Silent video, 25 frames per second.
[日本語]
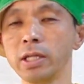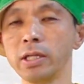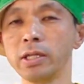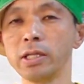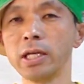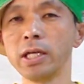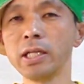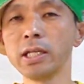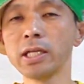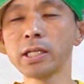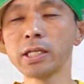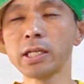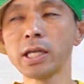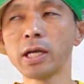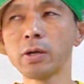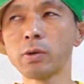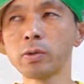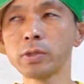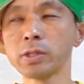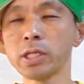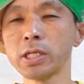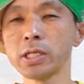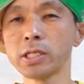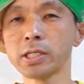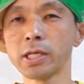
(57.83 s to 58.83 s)

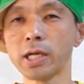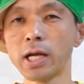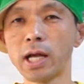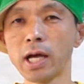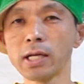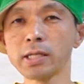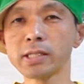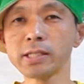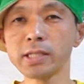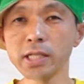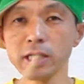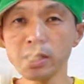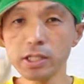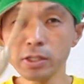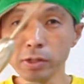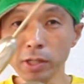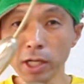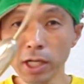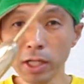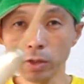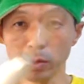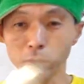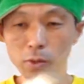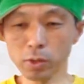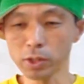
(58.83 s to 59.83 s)
7.5センチから8センチぐ
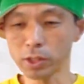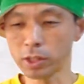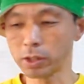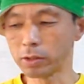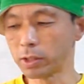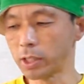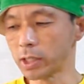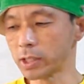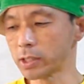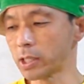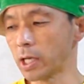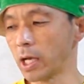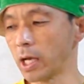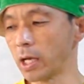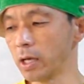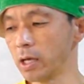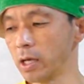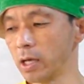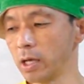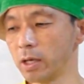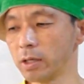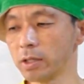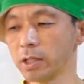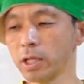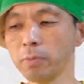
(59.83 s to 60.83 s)
らい残してくださ
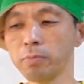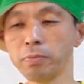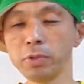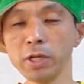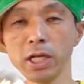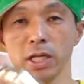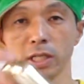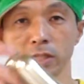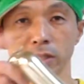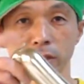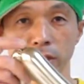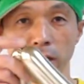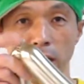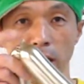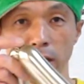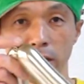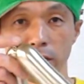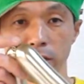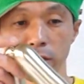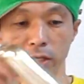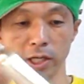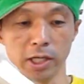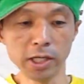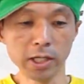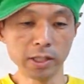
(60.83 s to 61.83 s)
い。で、please tie
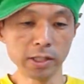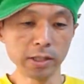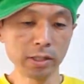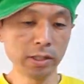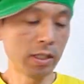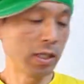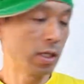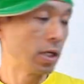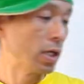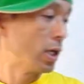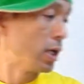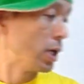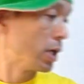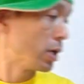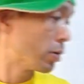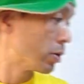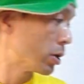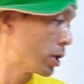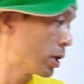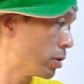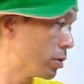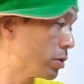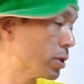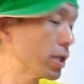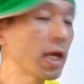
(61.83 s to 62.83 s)
here こ
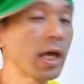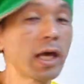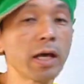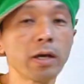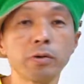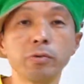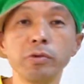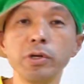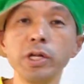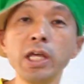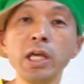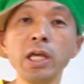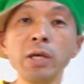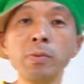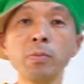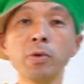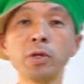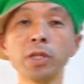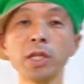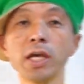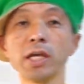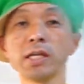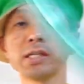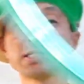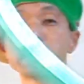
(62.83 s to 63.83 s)
れをね、グリーンもね、